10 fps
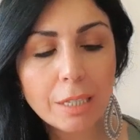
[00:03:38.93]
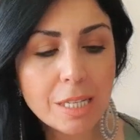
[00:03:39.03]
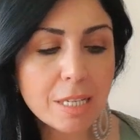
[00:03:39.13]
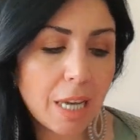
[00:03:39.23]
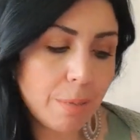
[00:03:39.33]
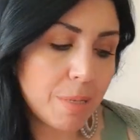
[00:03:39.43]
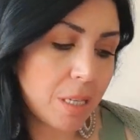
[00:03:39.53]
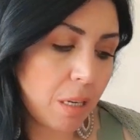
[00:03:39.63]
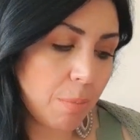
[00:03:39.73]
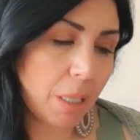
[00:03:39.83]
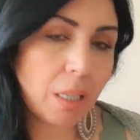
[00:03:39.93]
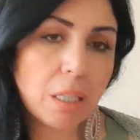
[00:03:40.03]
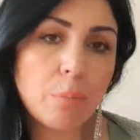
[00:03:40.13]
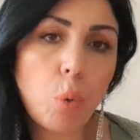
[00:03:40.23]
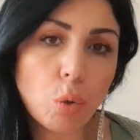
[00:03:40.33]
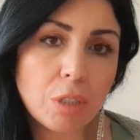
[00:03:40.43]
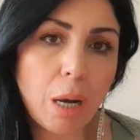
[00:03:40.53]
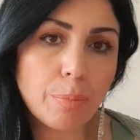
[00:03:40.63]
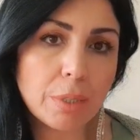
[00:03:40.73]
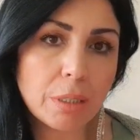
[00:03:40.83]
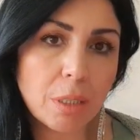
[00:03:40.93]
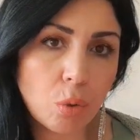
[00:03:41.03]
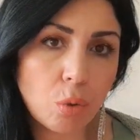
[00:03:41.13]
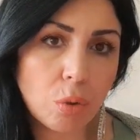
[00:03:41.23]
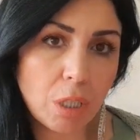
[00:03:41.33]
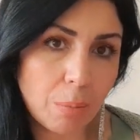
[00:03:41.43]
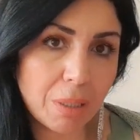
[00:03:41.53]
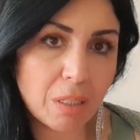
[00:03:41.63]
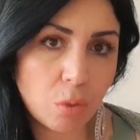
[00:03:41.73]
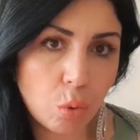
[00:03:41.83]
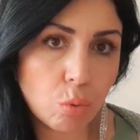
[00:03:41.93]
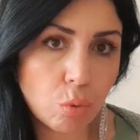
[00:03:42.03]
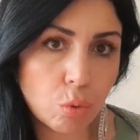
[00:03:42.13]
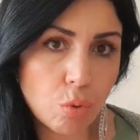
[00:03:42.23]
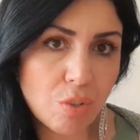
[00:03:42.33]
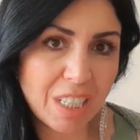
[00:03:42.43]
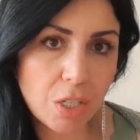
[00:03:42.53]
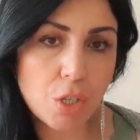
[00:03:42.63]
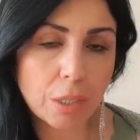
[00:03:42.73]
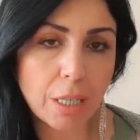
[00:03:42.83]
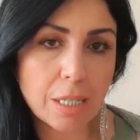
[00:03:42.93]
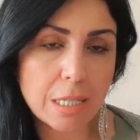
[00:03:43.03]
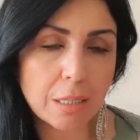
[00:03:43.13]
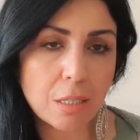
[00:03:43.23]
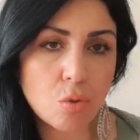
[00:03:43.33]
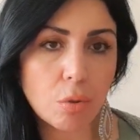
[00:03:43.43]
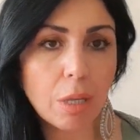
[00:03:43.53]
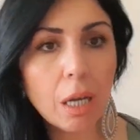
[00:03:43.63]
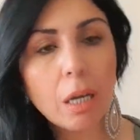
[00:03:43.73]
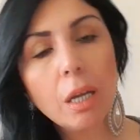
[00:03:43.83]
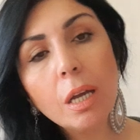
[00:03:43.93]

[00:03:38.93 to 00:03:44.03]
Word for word: Nasıl elbisenin bir kenarı pot yaptığında kabarır kötü durur dikiş hatası deriz ona.